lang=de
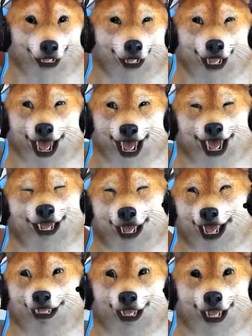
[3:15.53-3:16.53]
Ich liebe
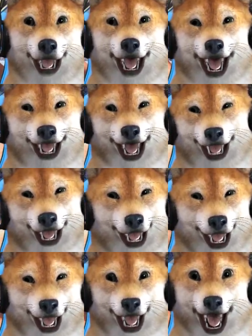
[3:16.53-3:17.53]
diesen Bus und ich liebe diese Mod.
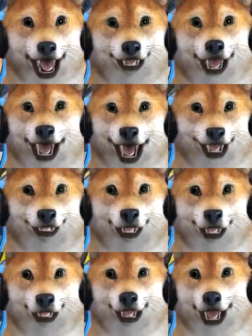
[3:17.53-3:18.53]
Macht echt Fun.
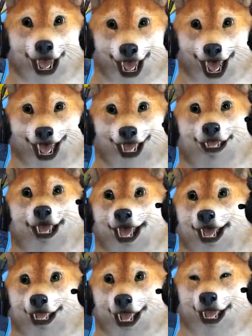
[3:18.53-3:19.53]
Ist echt so wie dieser
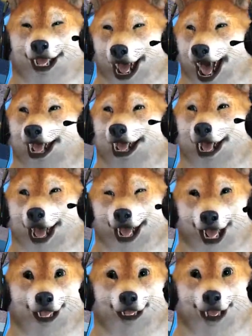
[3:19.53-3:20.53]
Bus-Simulator.
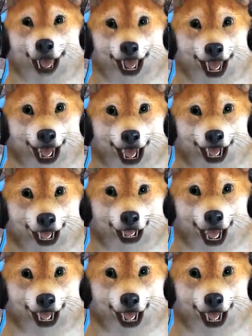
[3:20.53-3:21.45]
Richtig nice. So,